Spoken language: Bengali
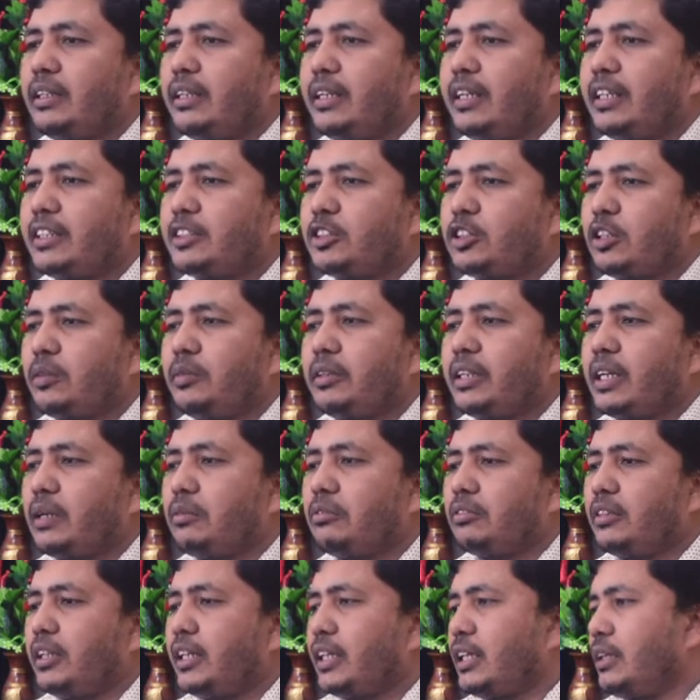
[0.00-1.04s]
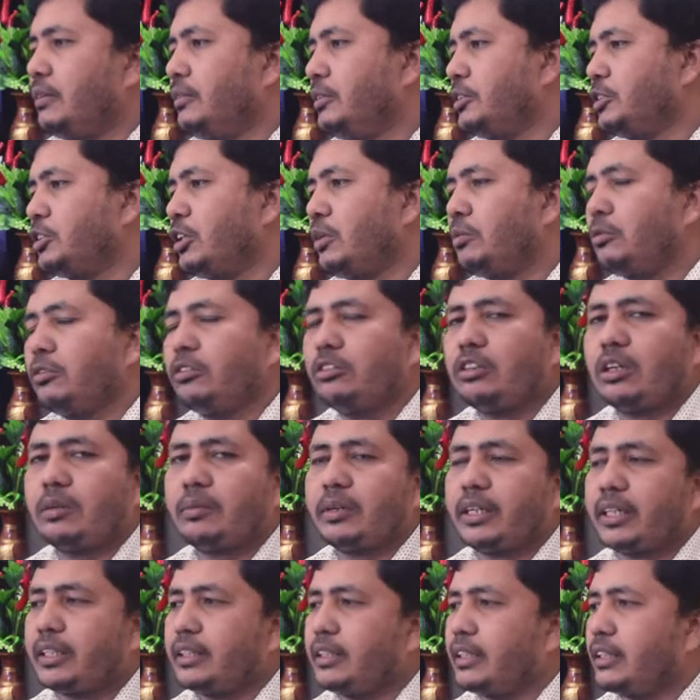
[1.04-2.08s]
ডেস্কটপে কেমন দেখাবে সবগুলো আমরা
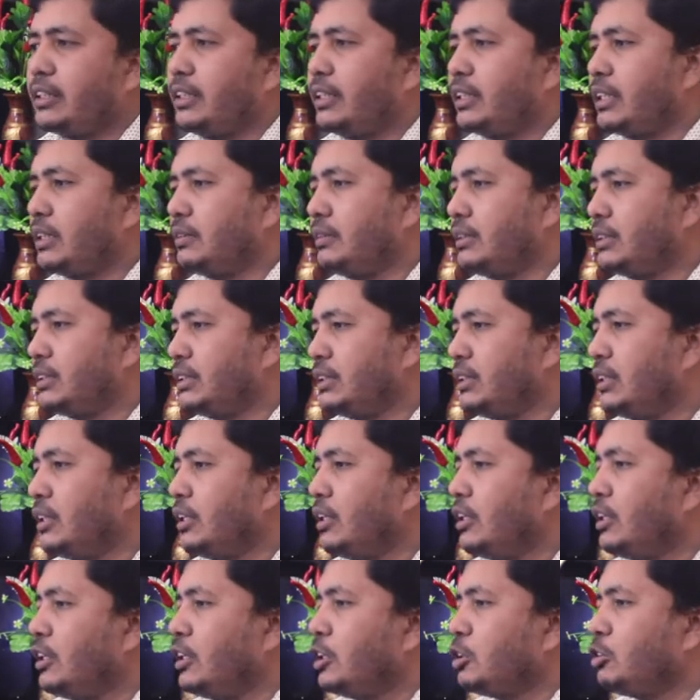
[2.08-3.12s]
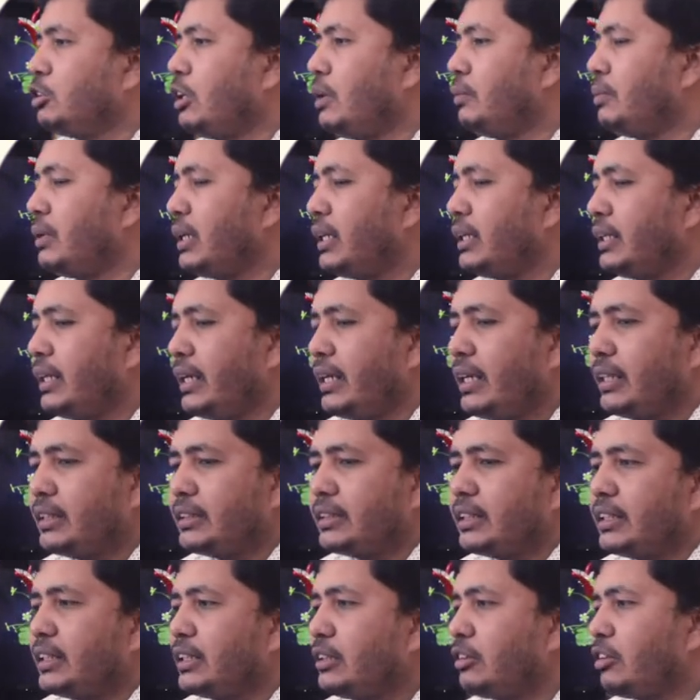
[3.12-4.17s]
এখান থেকে দেখতে পাচ্ছি তো আমরা এডার
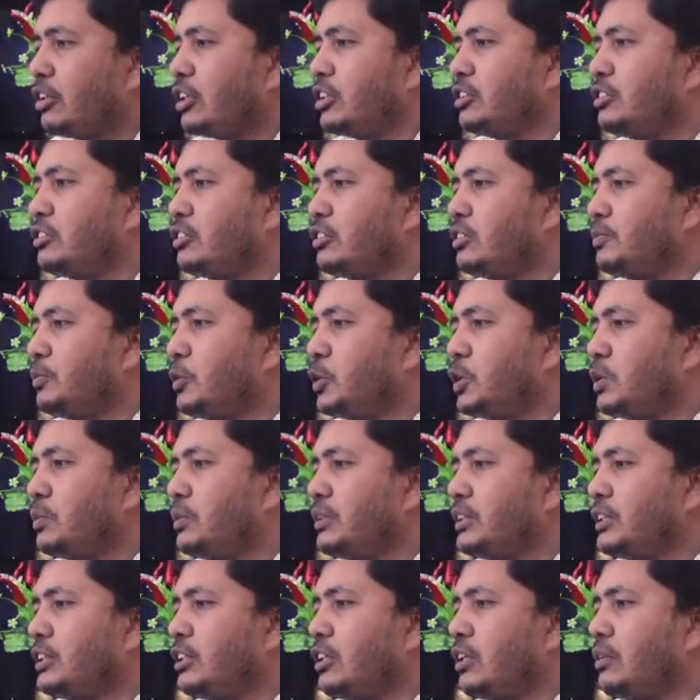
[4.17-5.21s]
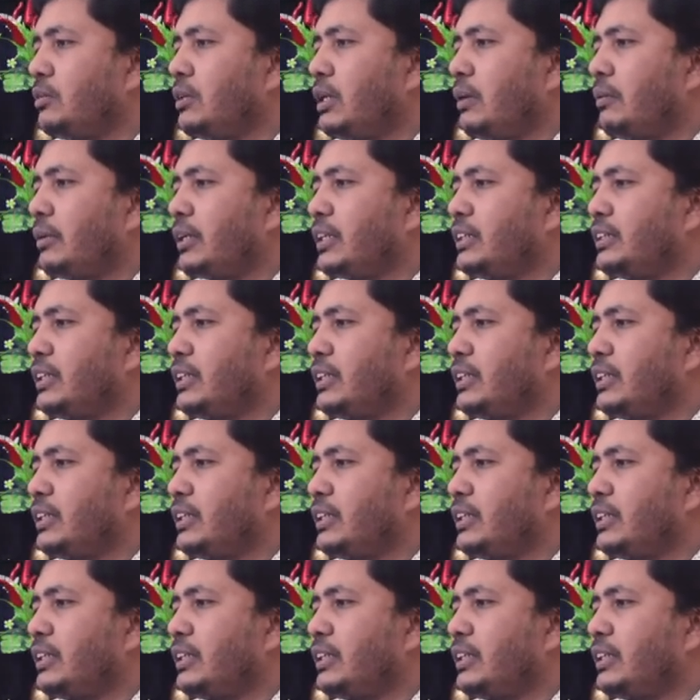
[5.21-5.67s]
সেটিং করার জন্য প্রথমে যেতে হবে আমাকে